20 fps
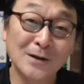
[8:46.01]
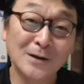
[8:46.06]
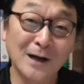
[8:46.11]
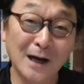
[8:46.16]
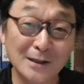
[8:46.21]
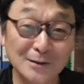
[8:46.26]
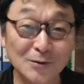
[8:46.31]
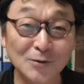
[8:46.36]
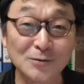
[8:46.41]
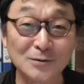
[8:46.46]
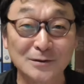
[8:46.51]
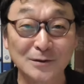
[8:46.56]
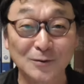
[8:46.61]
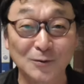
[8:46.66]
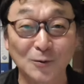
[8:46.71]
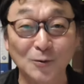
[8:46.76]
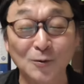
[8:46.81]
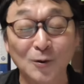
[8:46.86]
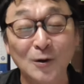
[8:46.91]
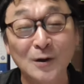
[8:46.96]
書いとるんです
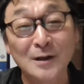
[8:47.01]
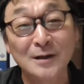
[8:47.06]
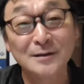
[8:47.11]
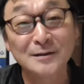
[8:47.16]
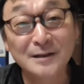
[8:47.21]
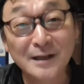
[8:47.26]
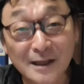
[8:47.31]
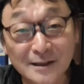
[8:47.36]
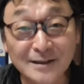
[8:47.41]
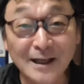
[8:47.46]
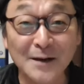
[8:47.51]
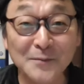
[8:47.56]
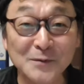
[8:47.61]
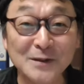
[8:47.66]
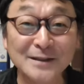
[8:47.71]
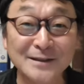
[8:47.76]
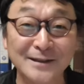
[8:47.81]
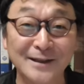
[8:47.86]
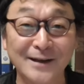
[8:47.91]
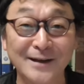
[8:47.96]
よ。この妬
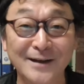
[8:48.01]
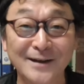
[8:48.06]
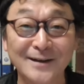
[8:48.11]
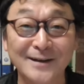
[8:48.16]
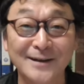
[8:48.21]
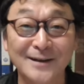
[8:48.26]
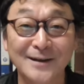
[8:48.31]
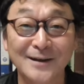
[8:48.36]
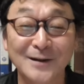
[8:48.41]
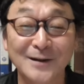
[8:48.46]
みって、